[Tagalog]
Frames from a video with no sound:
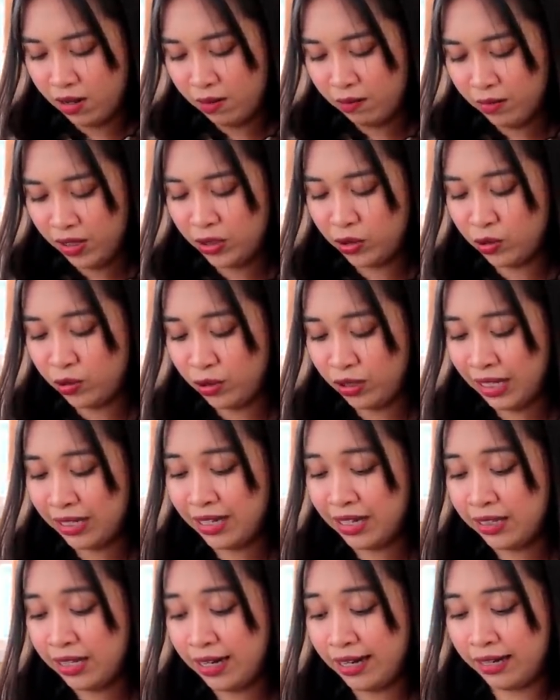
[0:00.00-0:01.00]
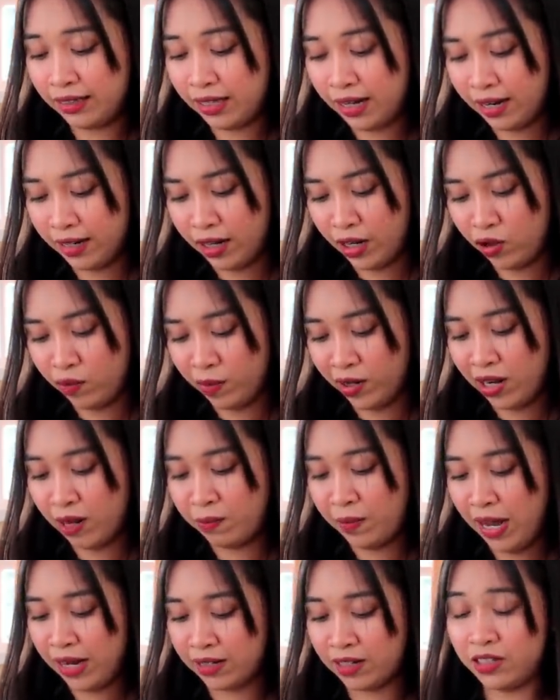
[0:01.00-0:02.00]
medyo nade-delay talaga yung
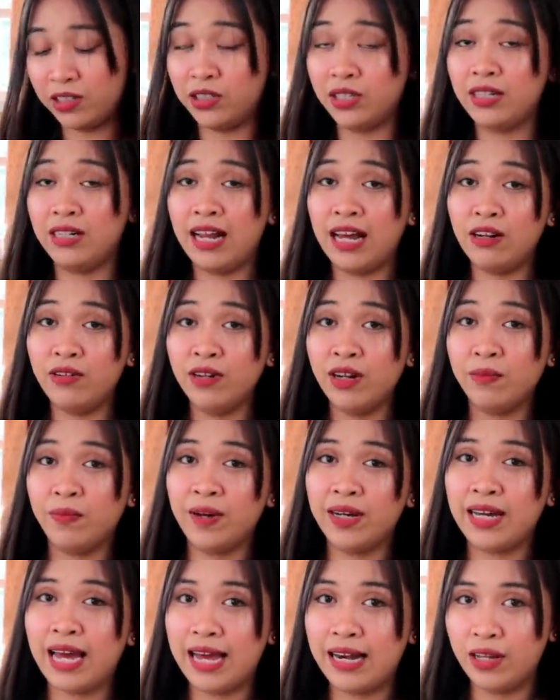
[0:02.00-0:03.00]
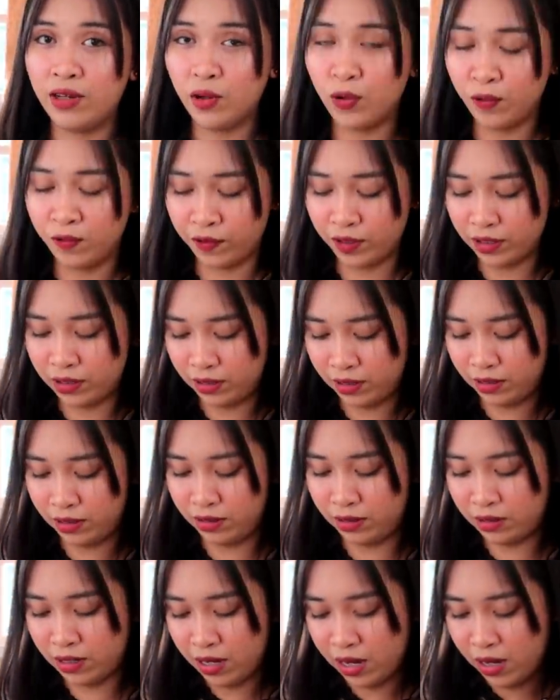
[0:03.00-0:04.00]
mga package, lalo na pag galing
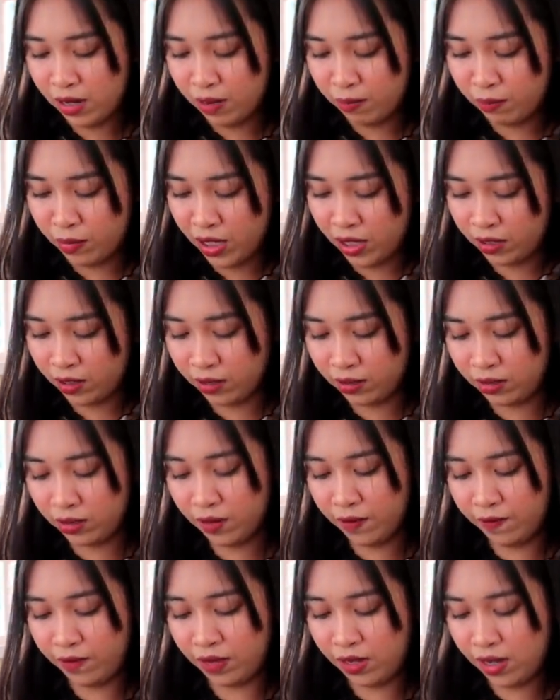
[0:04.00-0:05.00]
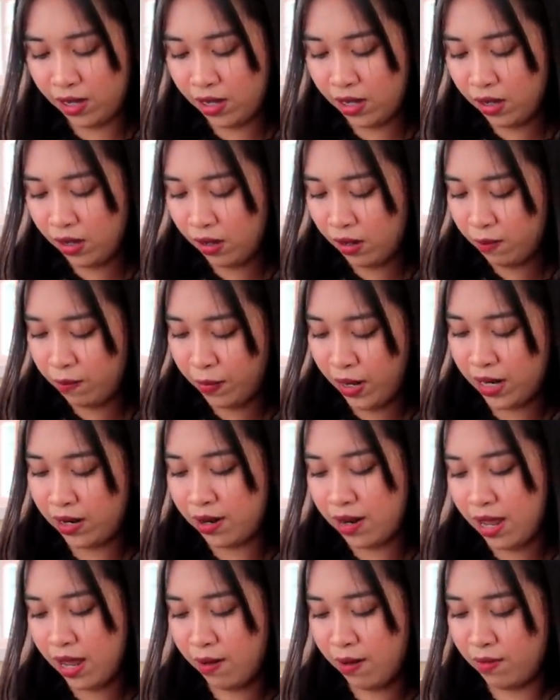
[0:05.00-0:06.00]
overseas because of the
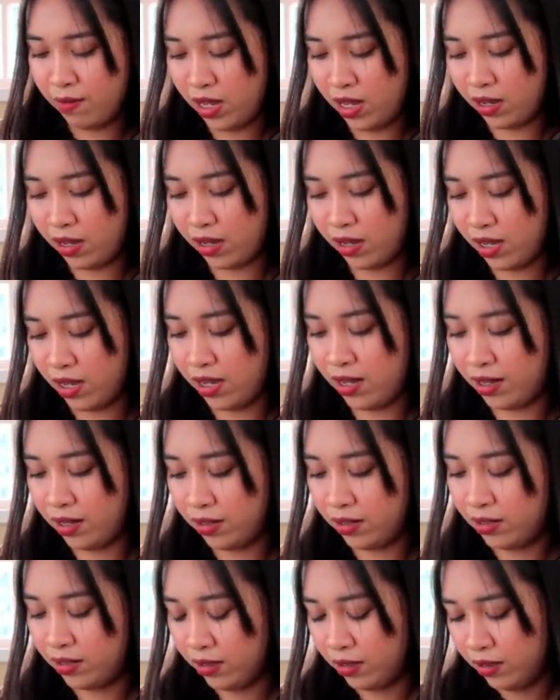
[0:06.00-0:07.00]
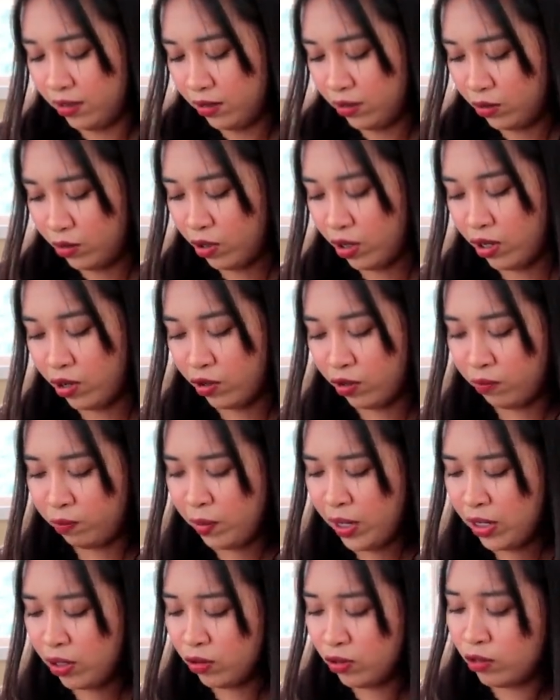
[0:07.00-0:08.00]
pandemic. So, ayun.
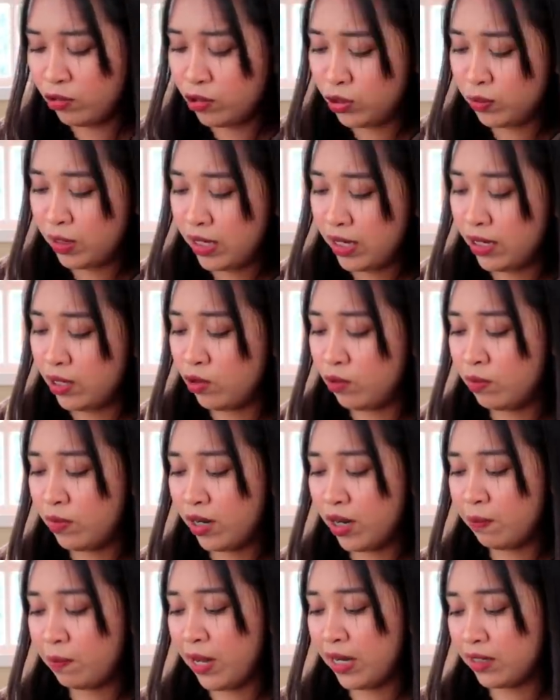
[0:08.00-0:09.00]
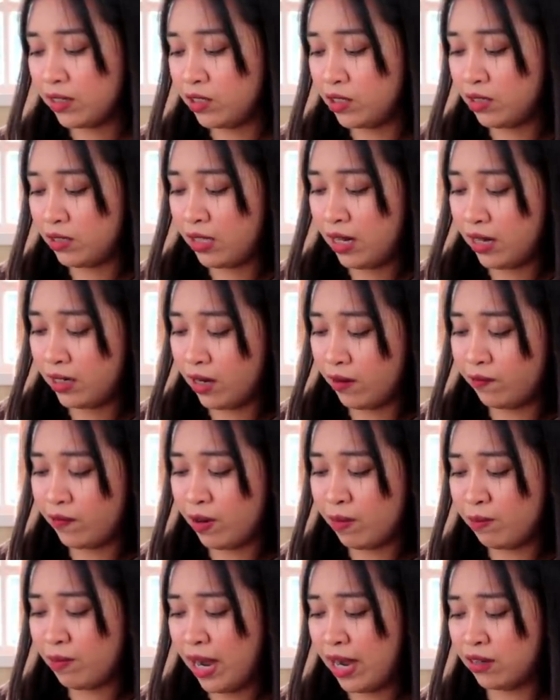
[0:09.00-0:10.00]
Pero usually, yung mga packages talaga
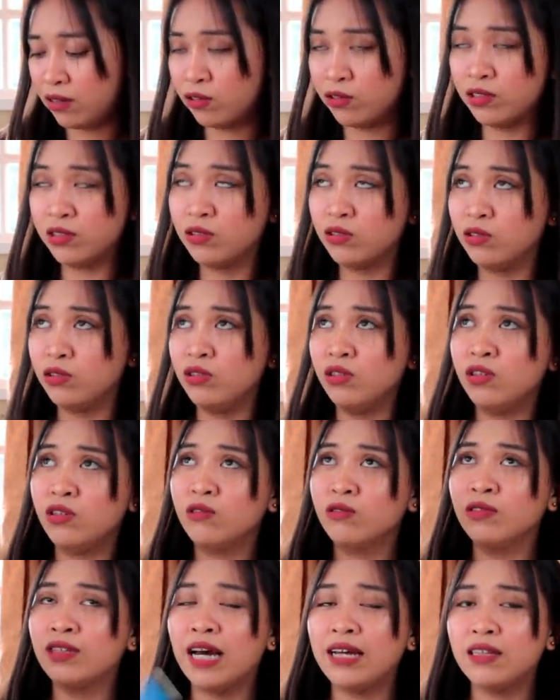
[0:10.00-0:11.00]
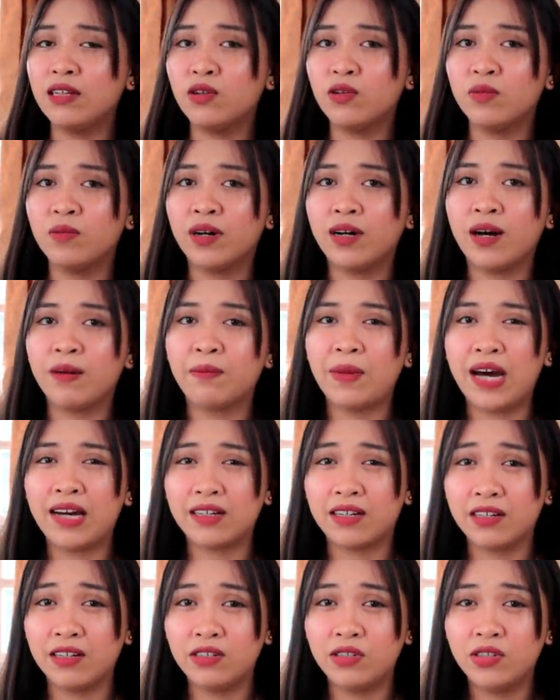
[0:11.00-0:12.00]
from Banggood, yung dati ko mga
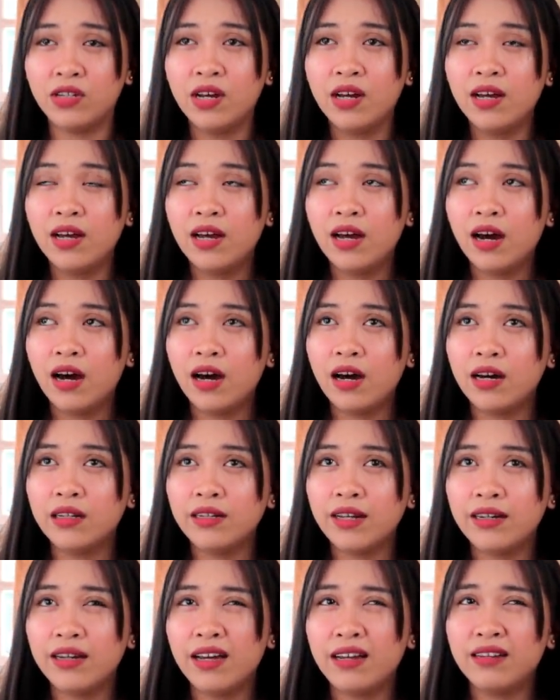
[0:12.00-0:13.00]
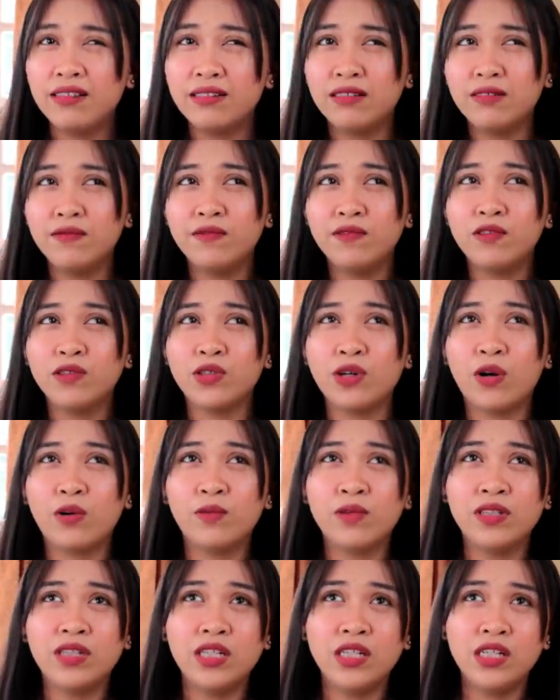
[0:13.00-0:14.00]
package, uh, nare-receive ko siya
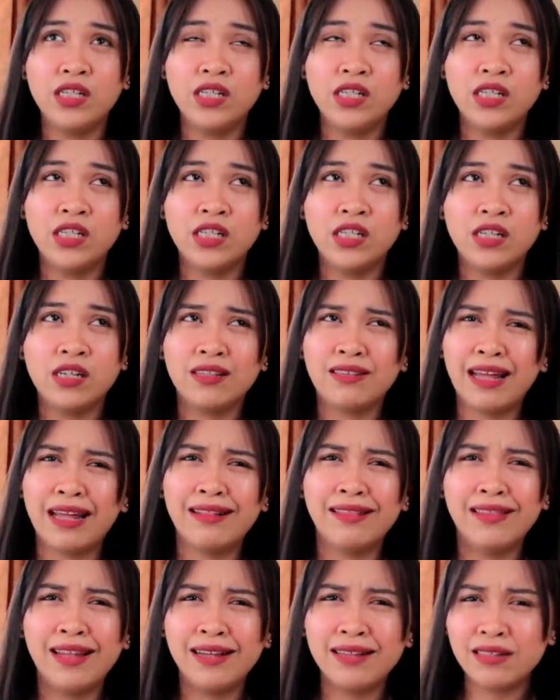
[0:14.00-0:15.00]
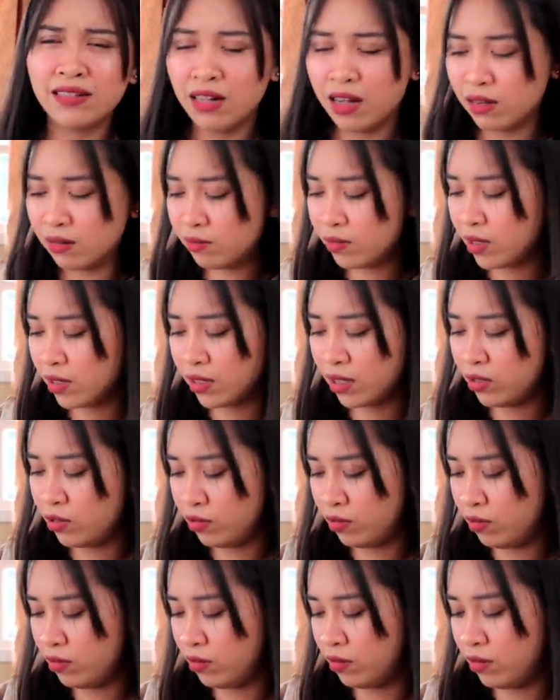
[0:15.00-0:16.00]
within 10 days lang, mga ganun.